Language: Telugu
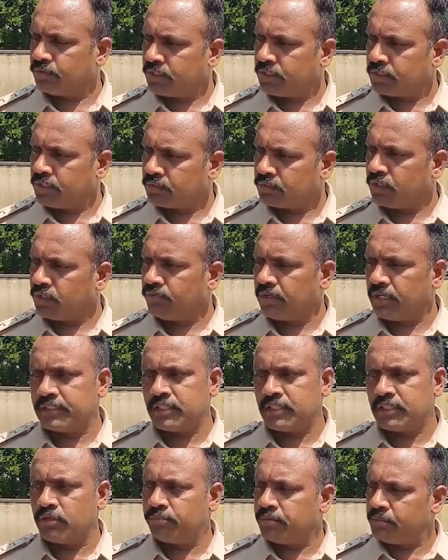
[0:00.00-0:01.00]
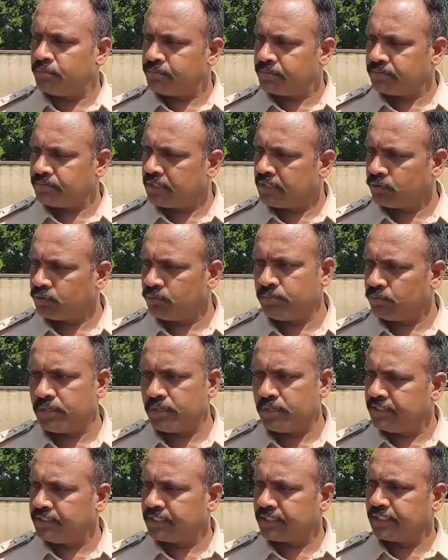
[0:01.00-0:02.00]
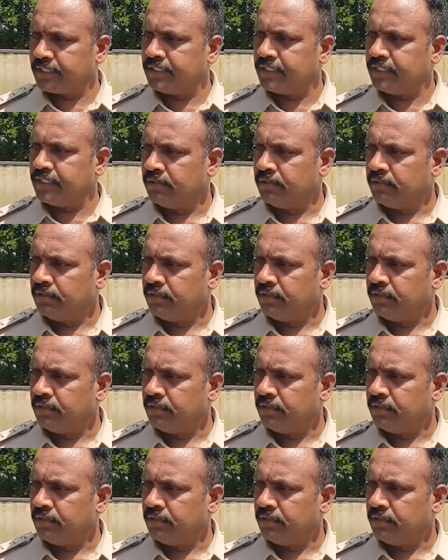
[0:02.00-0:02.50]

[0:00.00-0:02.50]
యూనియన్స్ ఉన్నాయో వాళ్ళందరినీ కూడా పిలిపించి వాళ్ళతో మాట్లాడడం జరిగింది